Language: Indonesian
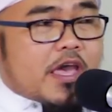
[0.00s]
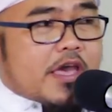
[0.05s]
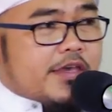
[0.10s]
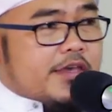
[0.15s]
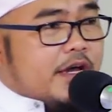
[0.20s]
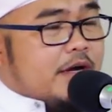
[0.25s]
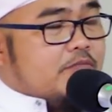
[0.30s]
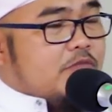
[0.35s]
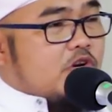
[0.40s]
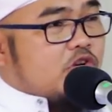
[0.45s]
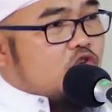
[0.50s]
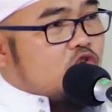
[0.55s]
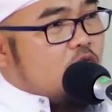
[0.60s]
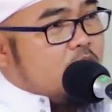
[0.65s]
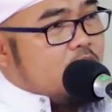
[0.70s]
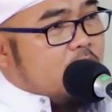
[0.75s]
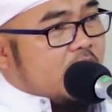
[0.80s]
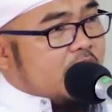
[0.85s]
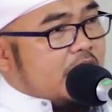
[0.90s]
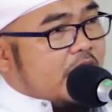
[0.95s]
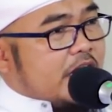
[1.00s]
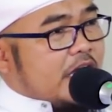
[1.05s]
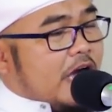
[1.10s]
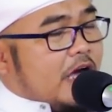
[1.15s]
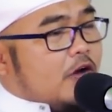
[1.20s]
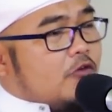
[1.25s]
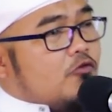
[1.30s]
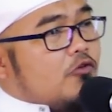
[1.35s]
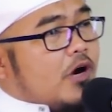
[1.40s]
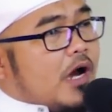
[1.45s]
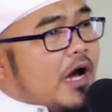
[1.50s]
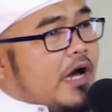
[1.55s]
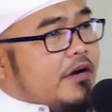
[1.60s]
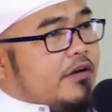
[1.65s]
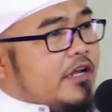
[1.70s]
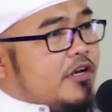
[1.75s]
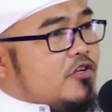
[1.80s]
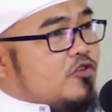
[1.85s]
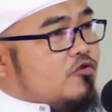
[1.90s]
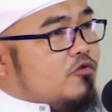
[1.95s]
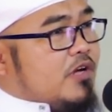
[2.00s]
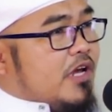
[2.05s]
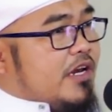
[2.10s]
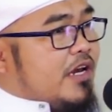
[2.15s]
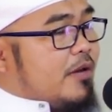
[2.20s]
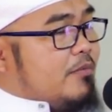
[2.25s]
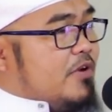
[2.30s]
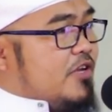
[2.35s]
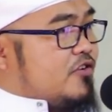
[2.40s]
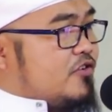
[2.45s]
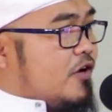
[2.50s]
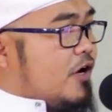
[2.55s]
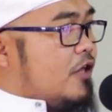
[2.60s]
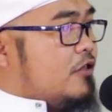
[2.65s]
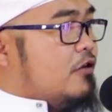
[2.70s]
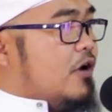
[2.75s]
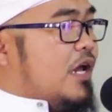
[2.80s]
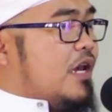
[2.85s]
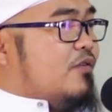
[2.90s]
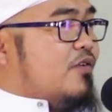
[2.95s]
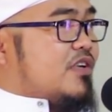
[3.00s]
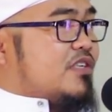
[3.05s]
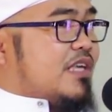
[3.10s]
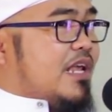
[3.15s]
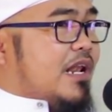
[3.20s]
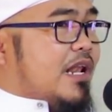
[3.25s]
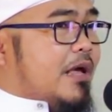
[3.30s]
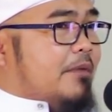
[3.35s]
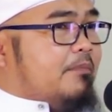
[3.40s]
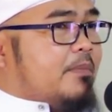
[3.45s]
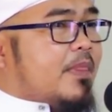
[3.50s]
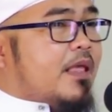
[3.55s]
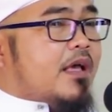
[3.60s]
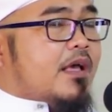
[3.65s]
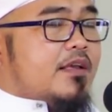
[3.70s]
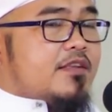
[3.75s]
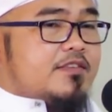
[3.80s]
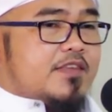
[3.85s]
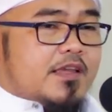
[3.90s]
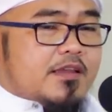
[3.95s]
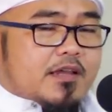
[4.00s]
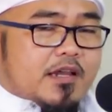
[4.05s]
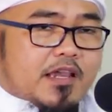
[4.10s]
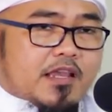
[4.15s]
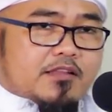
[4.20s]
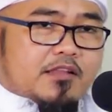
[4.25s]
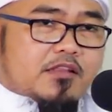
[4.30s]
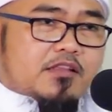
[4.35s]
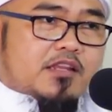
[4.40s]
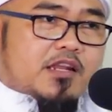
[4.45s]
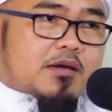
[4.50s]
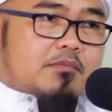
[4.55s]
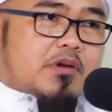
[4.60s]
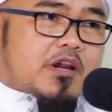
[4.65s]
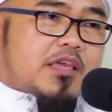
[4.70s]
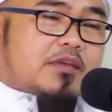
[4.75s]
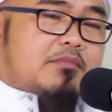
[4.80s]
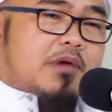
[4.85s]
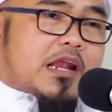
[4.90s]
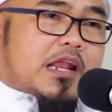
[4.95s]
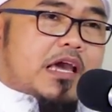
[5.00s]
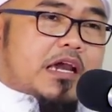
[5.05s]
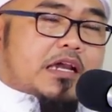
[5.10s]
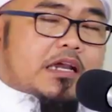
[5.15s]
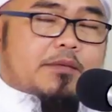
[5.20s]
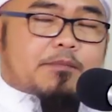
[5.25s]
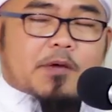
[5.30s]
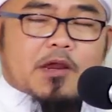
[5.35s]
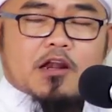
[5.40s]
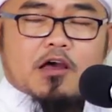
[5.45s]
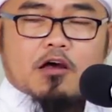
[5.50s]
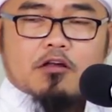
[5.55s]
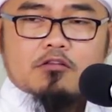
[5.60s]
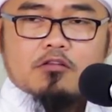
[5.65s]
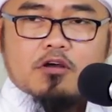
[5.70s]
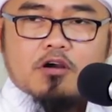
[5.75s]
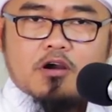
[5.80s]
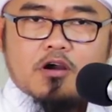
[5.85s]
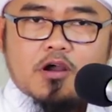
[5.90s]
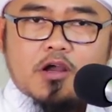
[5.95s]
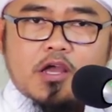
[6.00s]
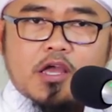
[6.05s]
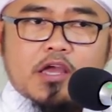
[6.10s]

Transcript: yang bersumber dari Al-Quran dan sunnah Nabi Sallallahu Alaihi Wasallam sehingga kita tidak beribadah kepada Allah